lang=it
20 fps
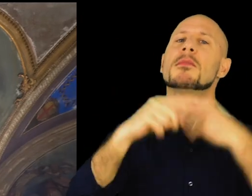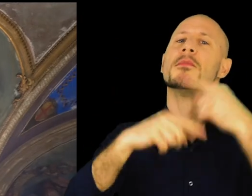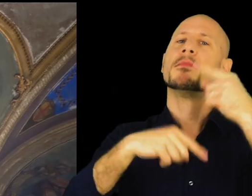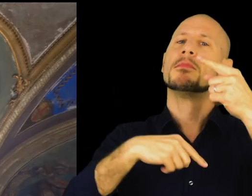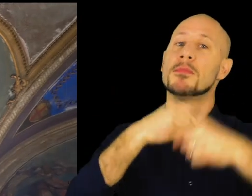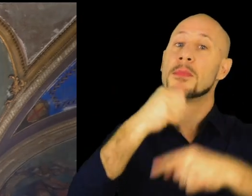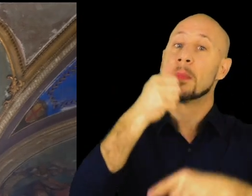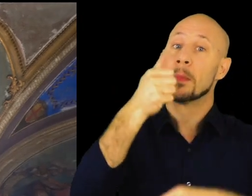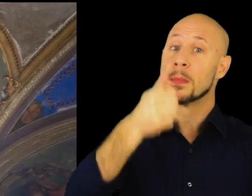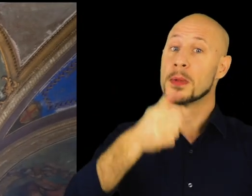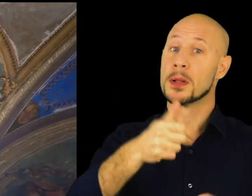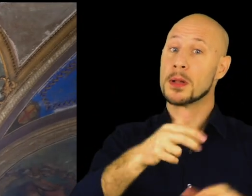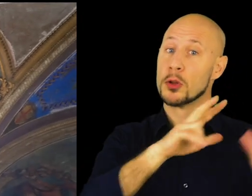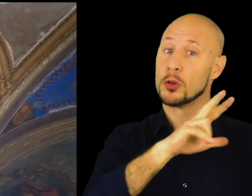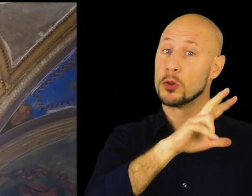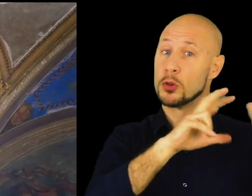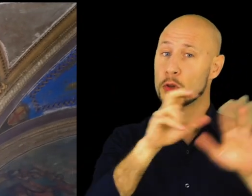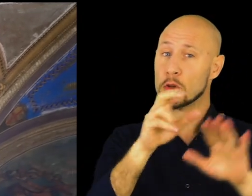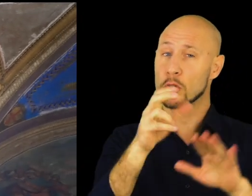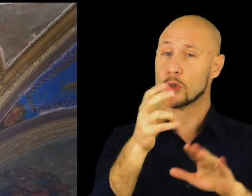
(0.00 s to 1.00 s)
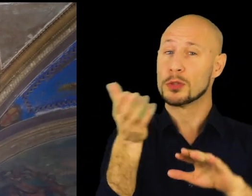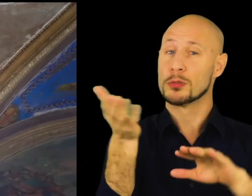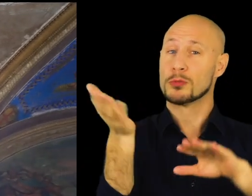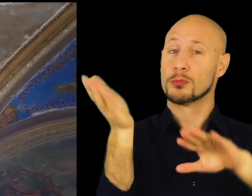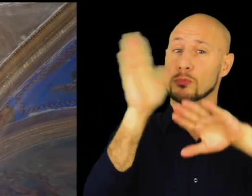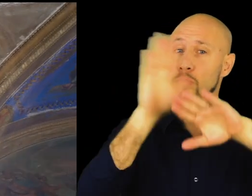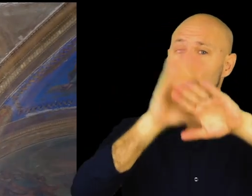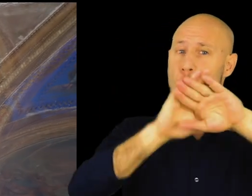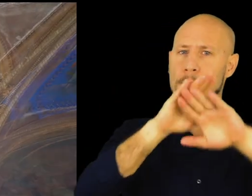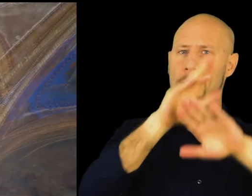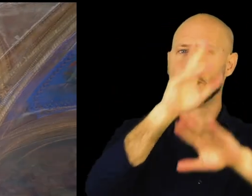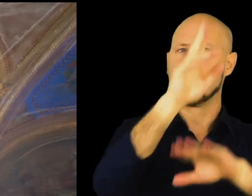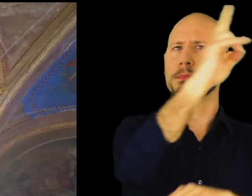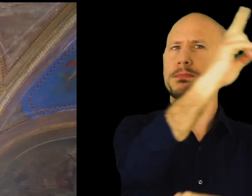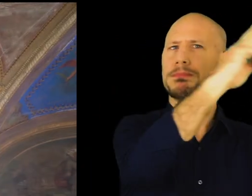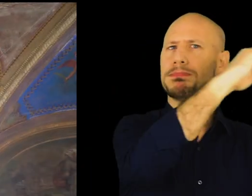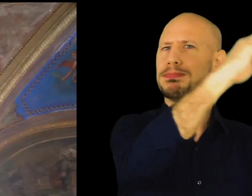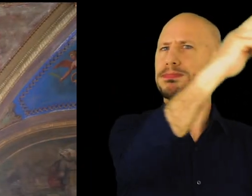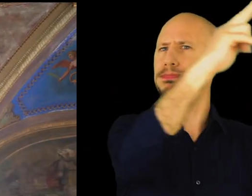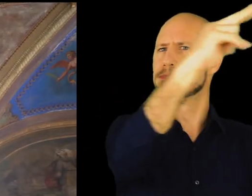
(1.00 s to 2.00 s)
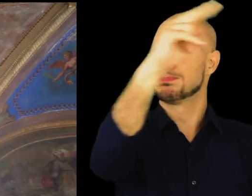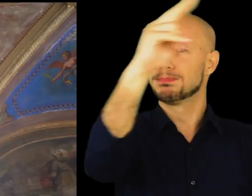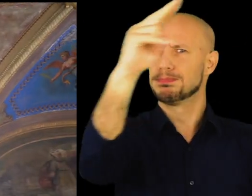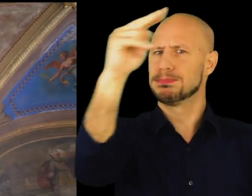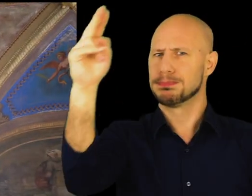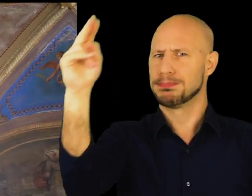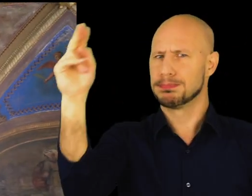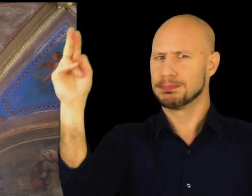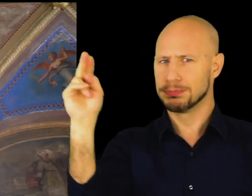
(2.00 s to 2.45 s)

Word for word: La fedeltà, la liberalità,